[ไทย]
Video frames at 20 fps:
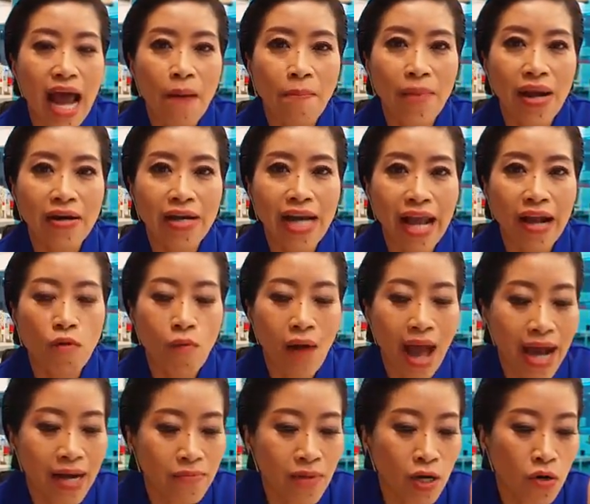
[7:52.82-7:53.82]
ถ้าเป็นเด็ก
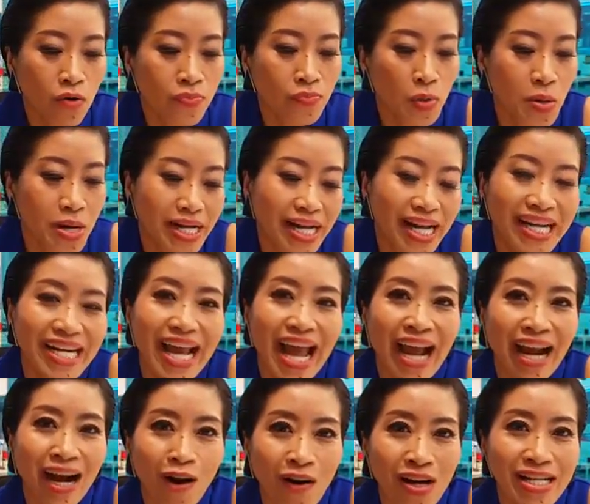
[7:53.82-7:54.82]
แว้นมารวมตัวกัน
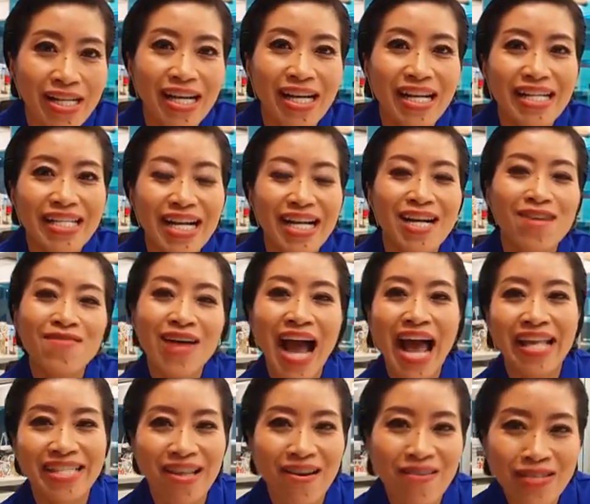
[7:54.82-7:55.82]
แข่งรถจะเข้า
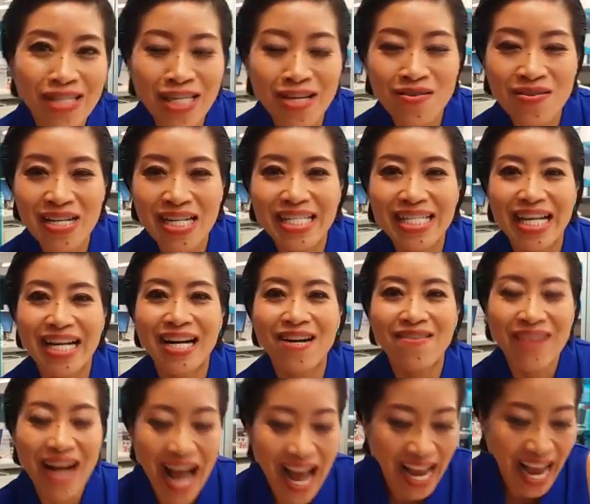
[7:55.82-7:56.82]
ข่ายซ่องโจรหรือจะ
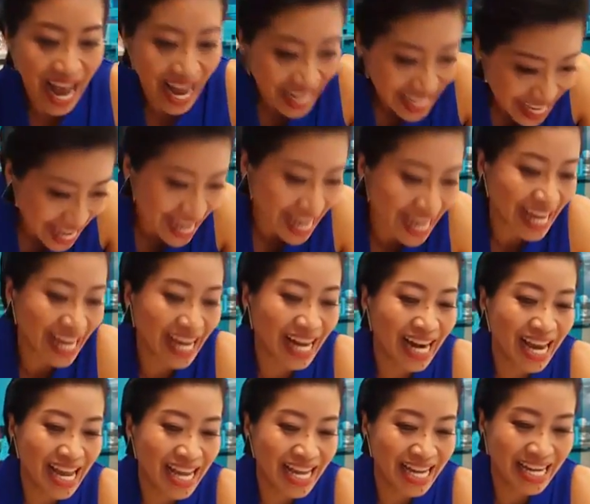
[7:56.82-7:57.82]
เข้าข่ายอ้างยี่
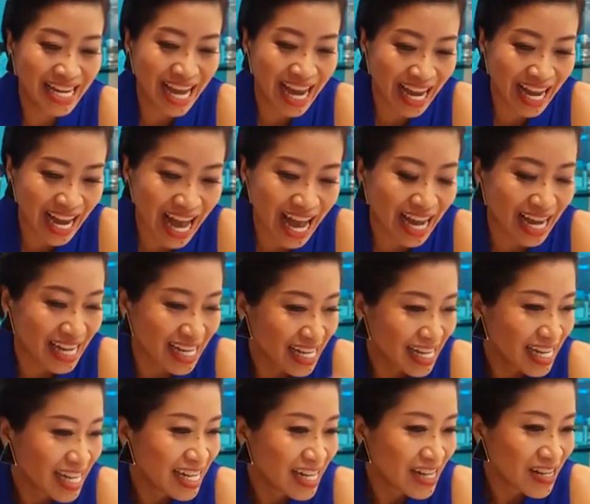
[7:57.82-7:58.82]
อะไรอย่างเงี้ยค่ะ
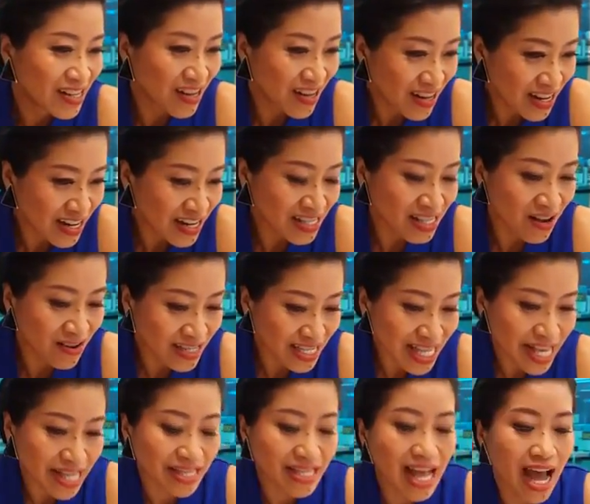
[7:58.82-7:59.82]
ก็ต้อง
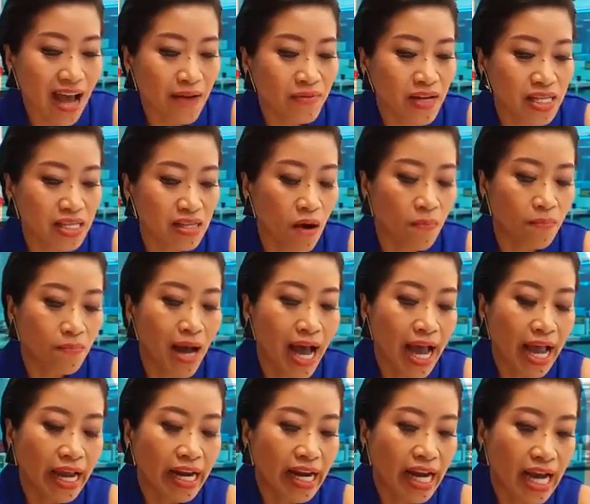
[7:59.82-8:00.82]
ติดตามกันต่อไป
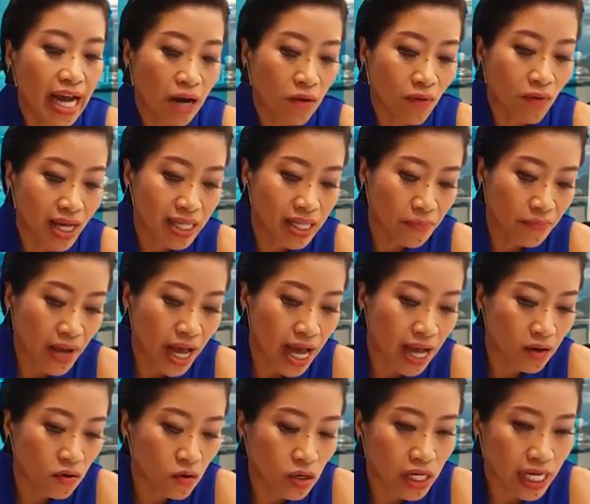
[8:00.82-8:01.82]
นะคะว่า
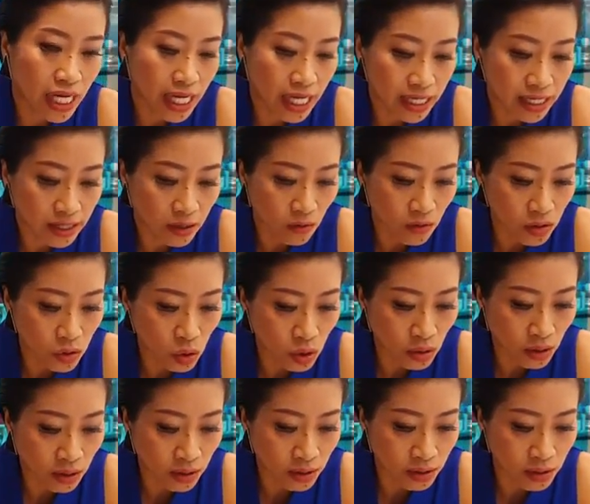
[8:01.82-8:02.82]
15คนที่ส่ง
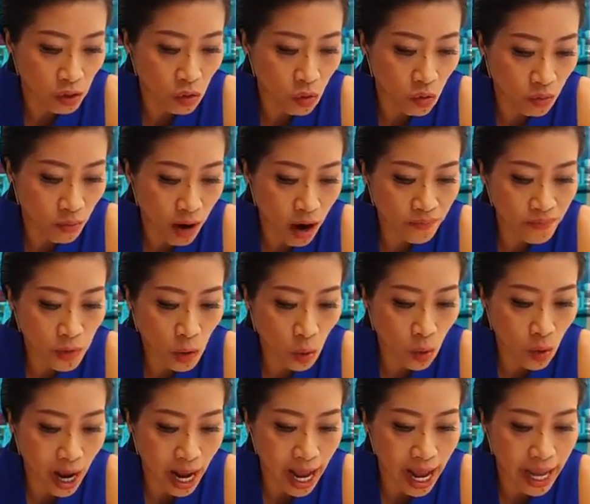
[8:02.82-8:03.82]
ถูกมอบ
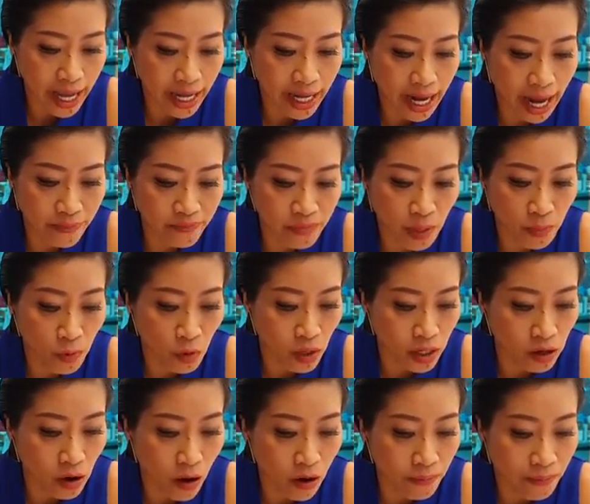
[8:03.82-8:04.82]
ตัวให้กับตำรว
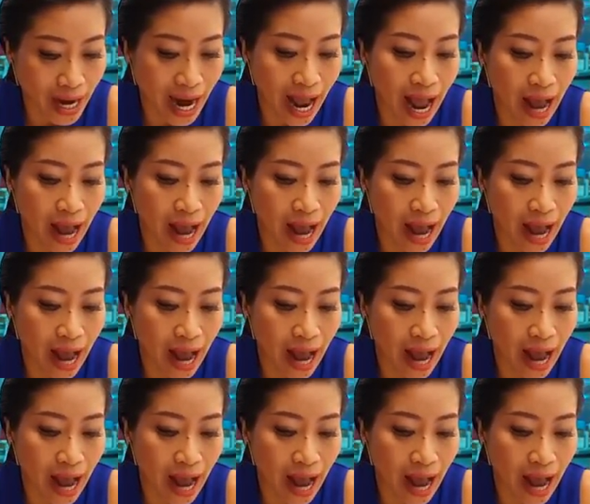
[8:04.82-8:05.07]
จกองป